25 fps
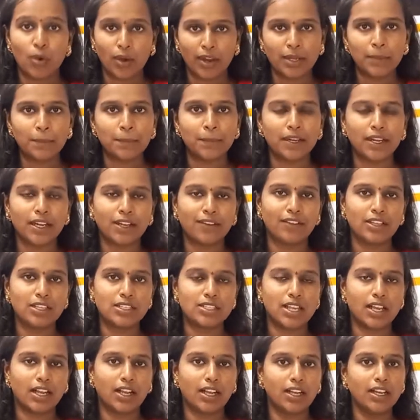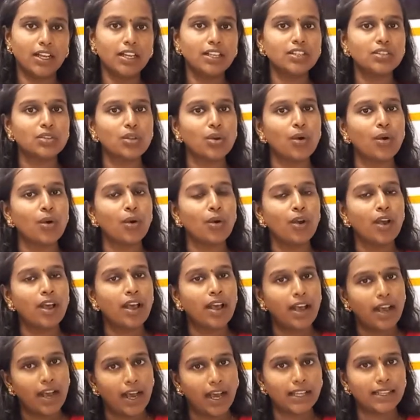ஜாயின் பண்ண வச்சாங்க ஸோ
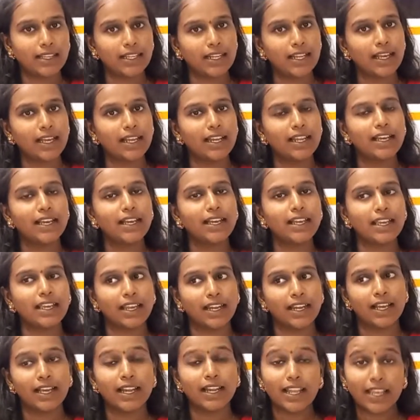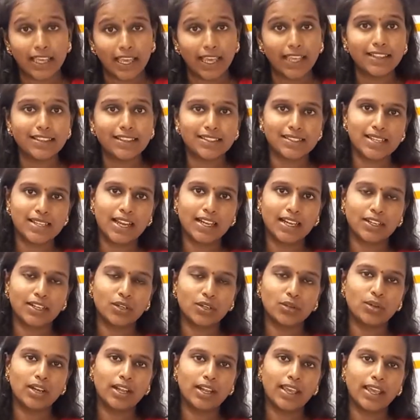அதனால் என்னால் எயித்
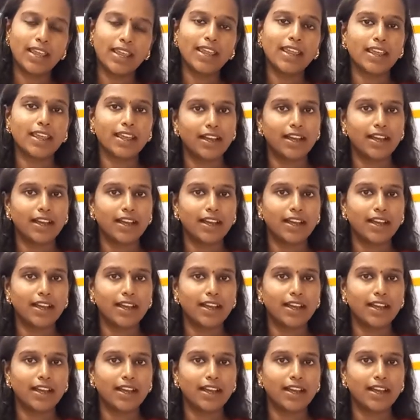ஸ்டாண்டர்ட்குள்ளேயே